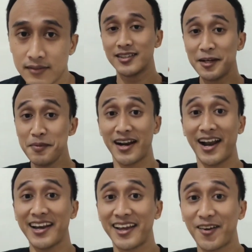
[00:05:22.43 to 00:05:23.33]
Jadi
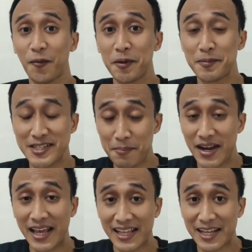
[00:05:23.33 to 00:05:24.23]
beneran nih, kopi bisa
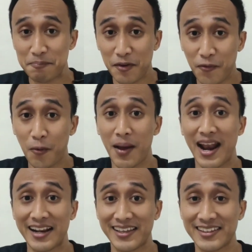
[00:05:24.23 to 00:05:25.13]
meningkatkan performa
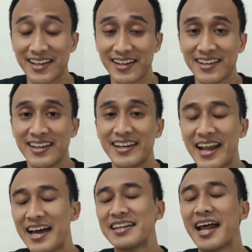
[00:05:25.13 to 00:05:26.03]
lari kita.
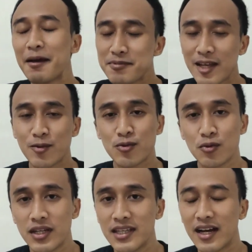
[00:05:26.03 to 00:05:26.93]
Nah, dalam satu
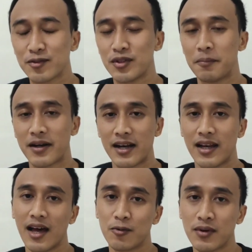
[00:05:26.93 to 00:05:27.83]
studi yang sudah pernah
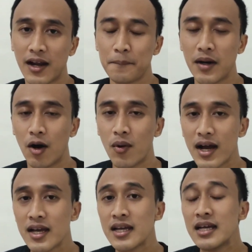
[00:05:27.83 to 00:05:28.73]
dilakukan
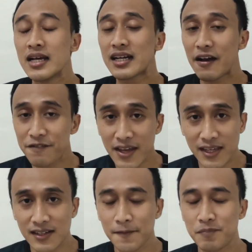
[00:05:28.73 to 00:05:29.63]
bahwa
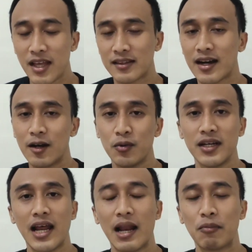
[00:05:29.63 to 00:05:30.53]
kafein yang terkandung
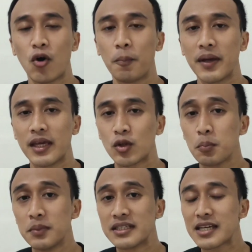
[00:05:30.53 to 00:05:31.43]
di dalam kopi itu
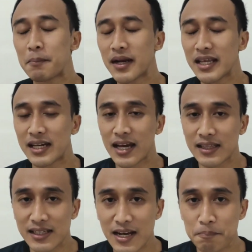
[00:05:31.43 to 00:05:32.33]
bisa
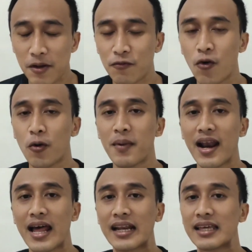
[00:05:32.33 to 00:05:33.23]
meningkatkan
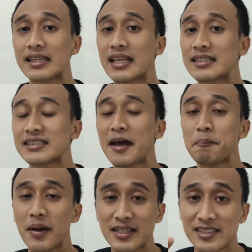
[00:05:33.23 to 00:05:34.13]
performa lari kita
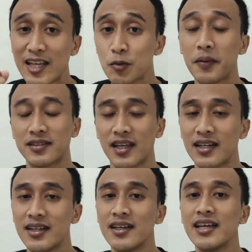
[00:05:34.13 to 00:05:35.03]
sampai
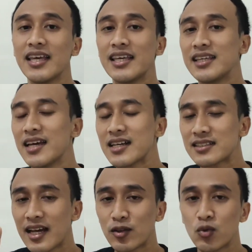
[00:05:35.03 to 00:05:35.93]
1% hingga
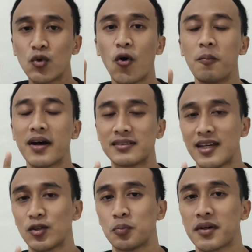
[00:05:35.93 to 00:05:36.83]
1,1
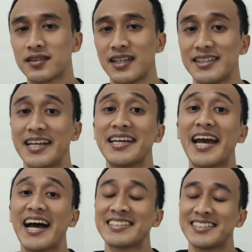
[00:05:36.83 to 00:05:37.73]
persen. Jadi
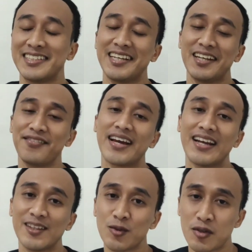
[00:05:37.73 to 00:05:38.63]
nggak
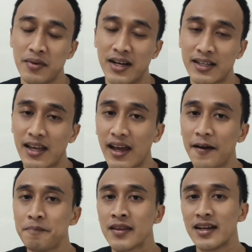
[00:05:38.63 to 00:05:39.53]
sesignifikan itu sebenarnya ya,
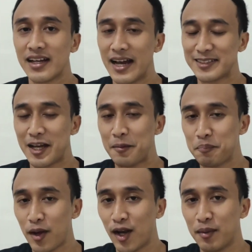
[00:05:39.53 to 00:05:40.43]
nggak
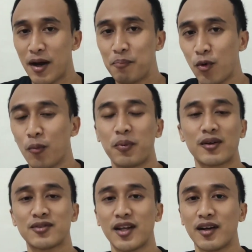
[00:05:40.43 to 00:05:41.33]
sampai 50
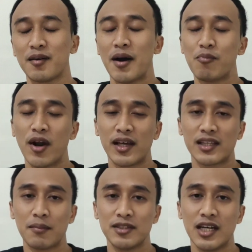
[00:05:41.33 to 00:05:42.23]
persen kemampuan
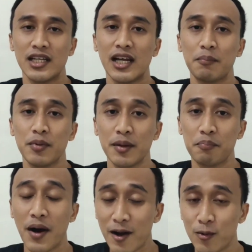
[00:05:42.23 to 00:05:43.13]
kita menjadi lebih
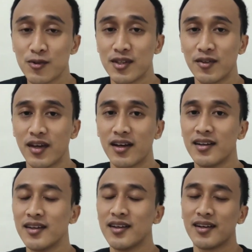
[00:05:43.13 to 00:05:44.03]
bagus gitu ya.